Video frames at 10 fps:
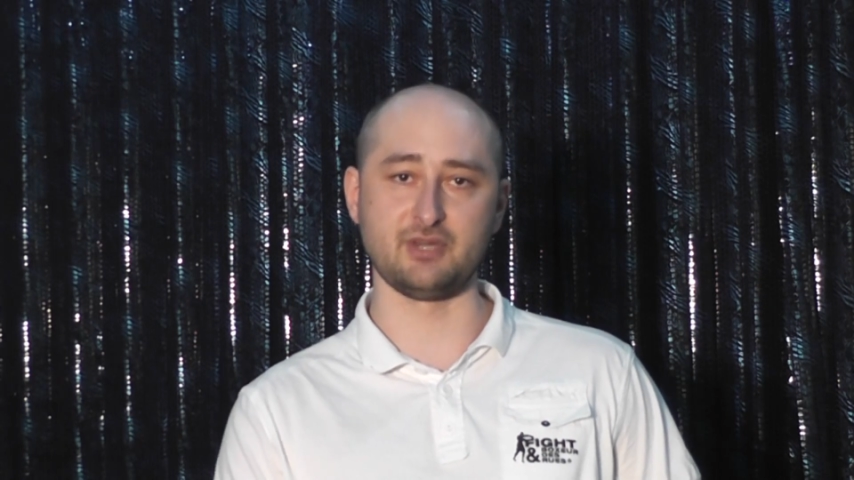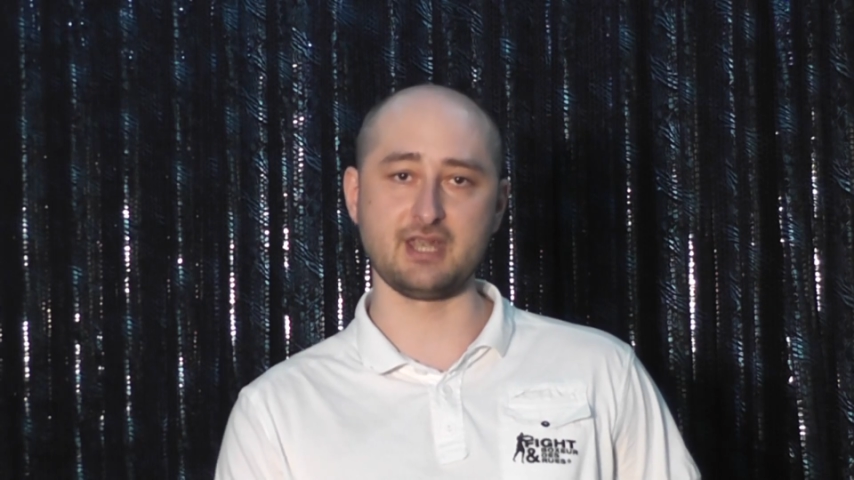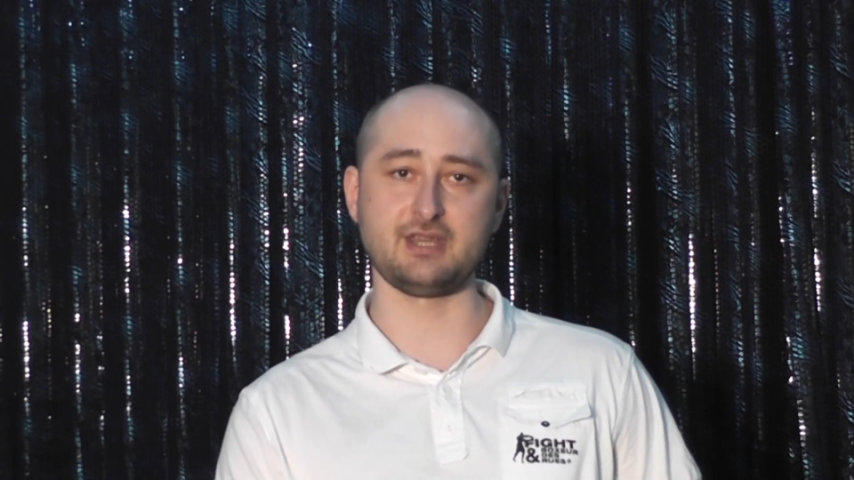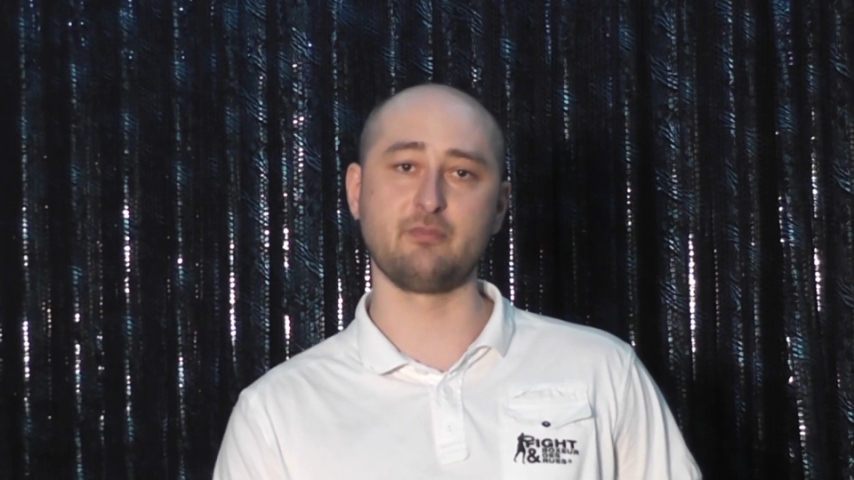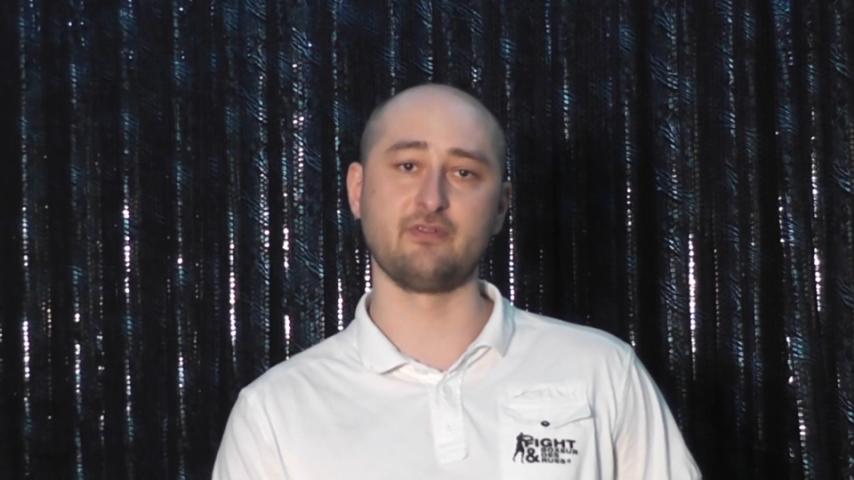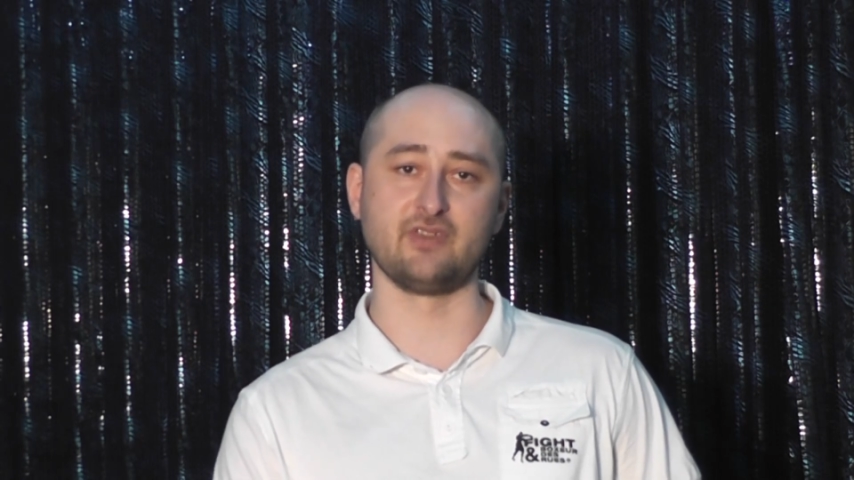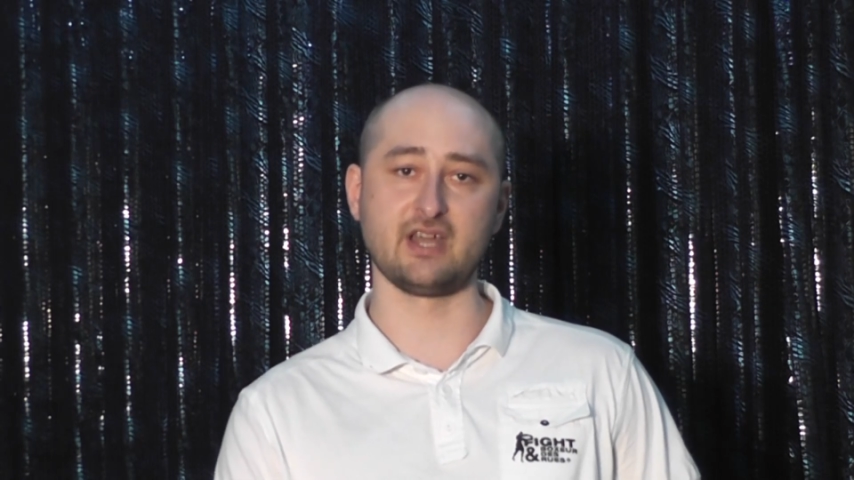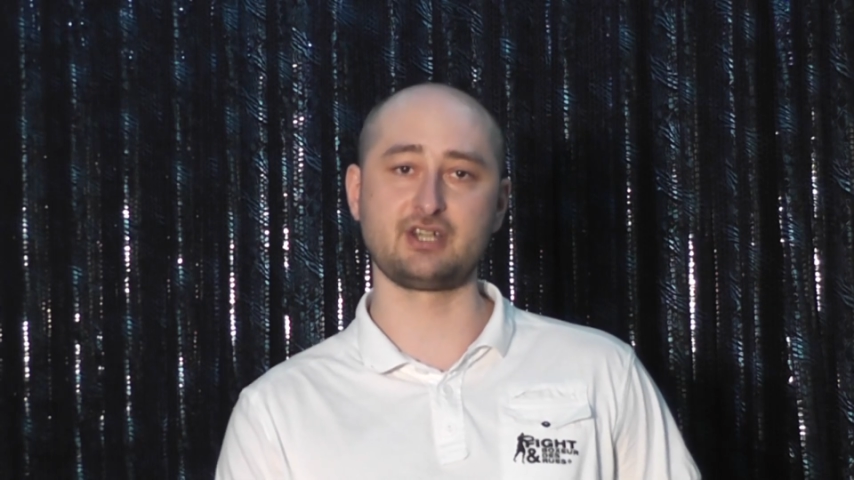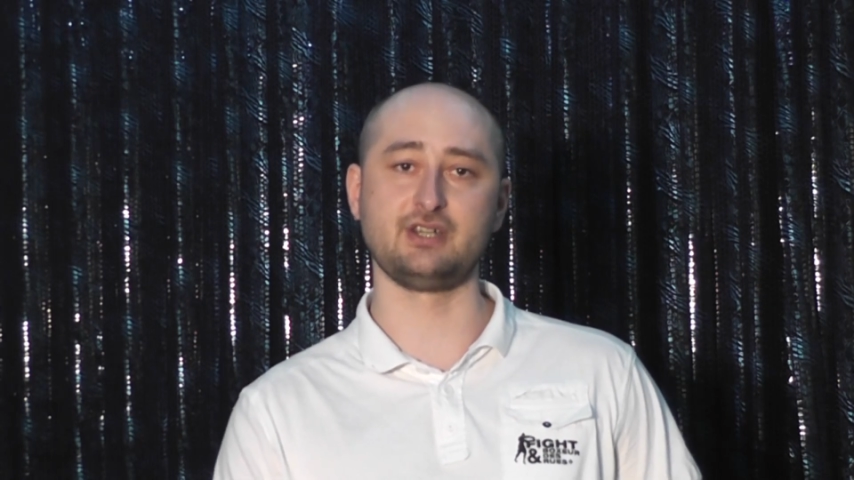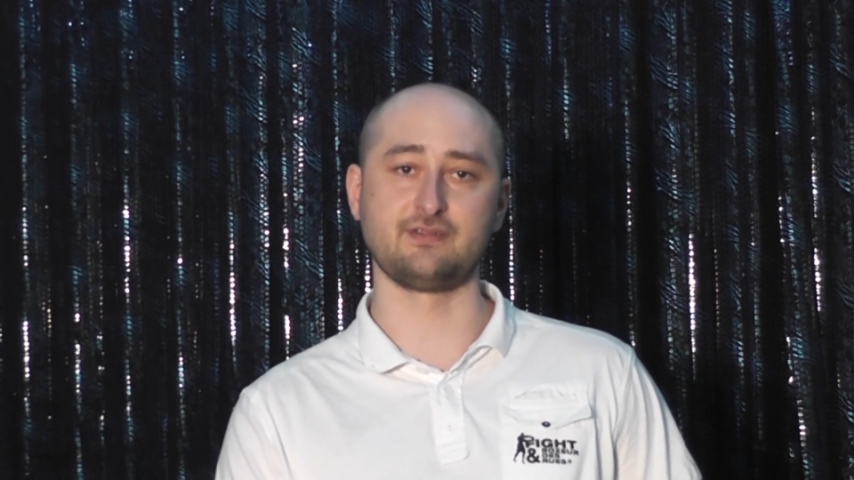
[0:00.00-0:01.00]
детям в
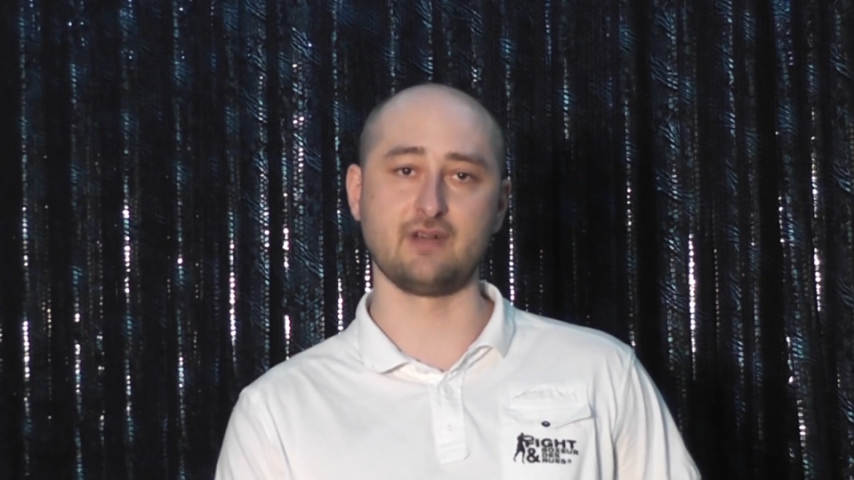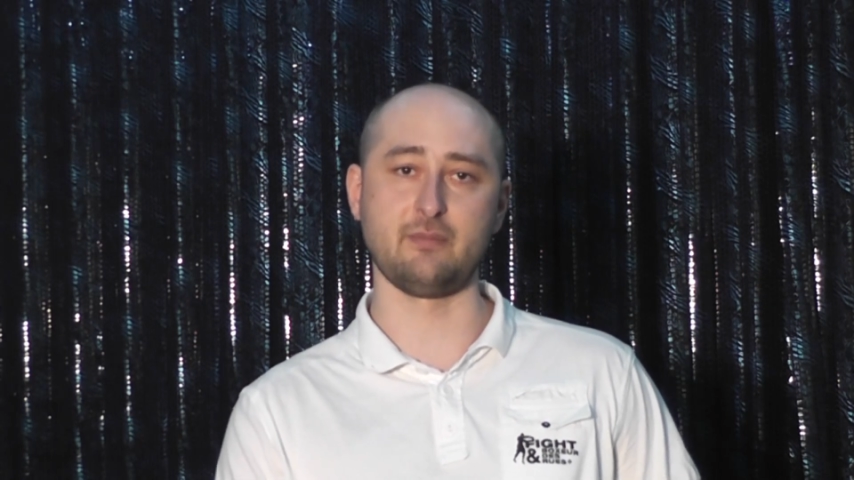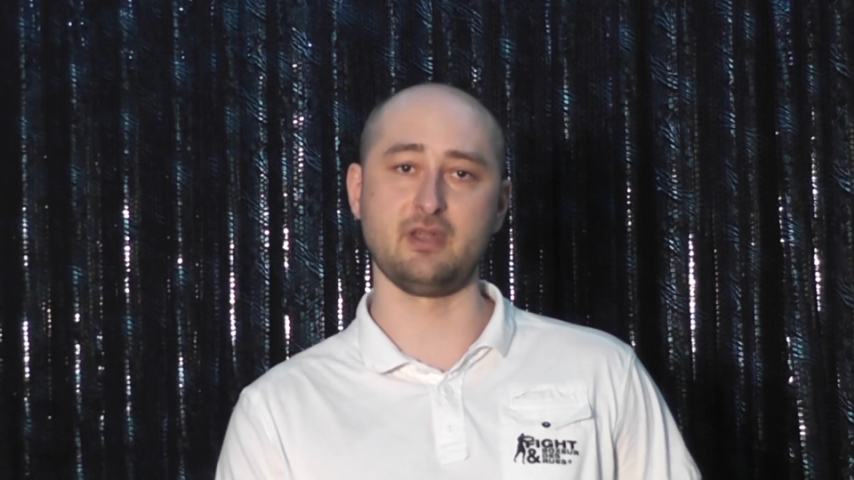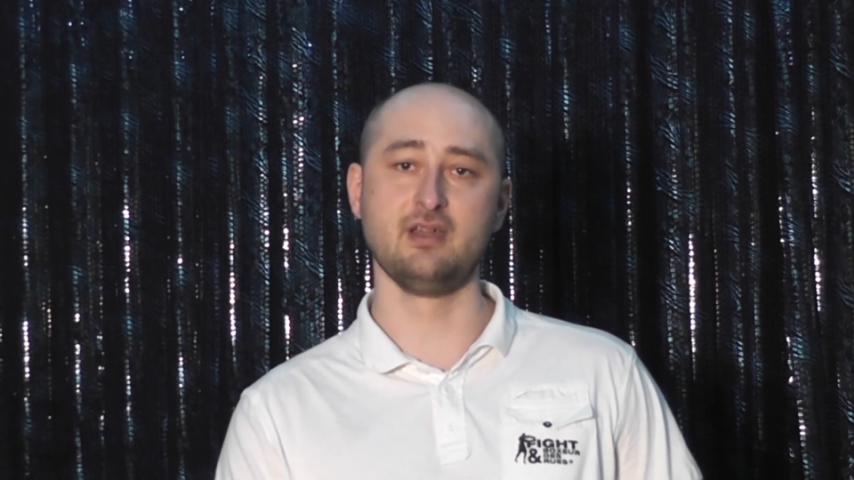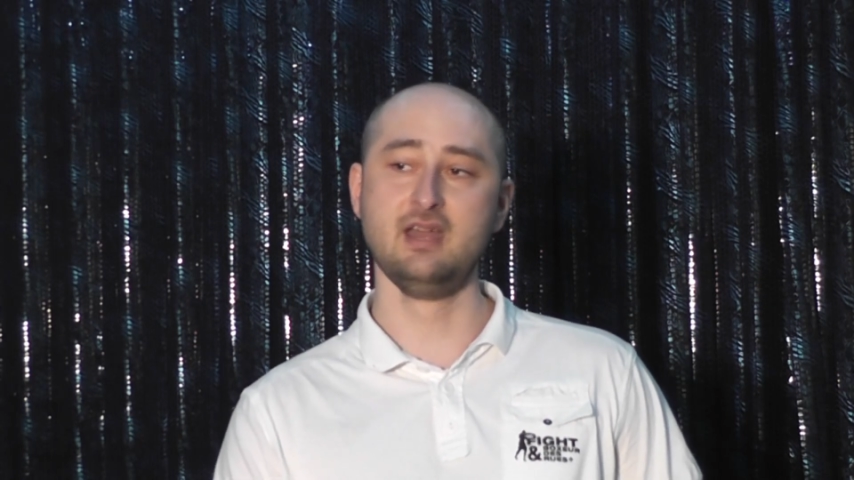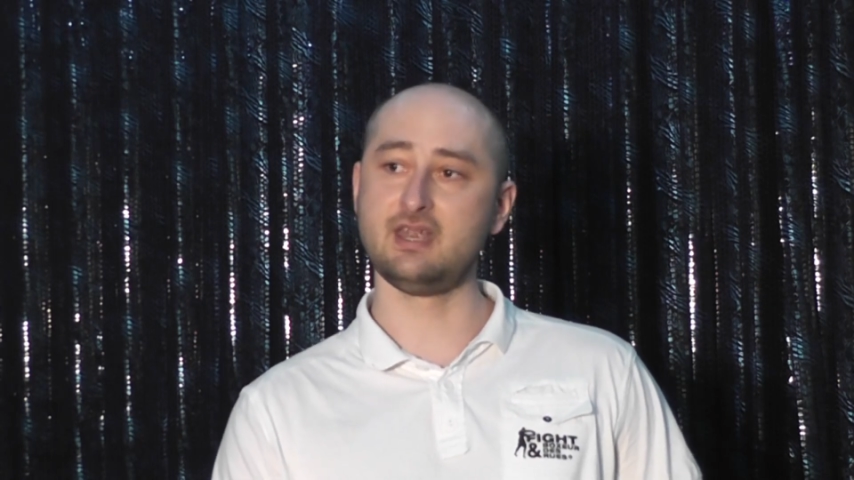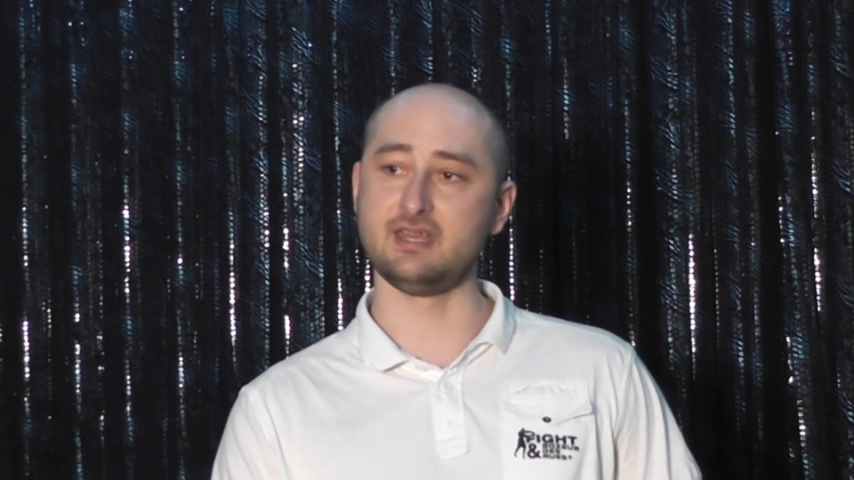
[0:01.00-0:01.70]
нашей с вами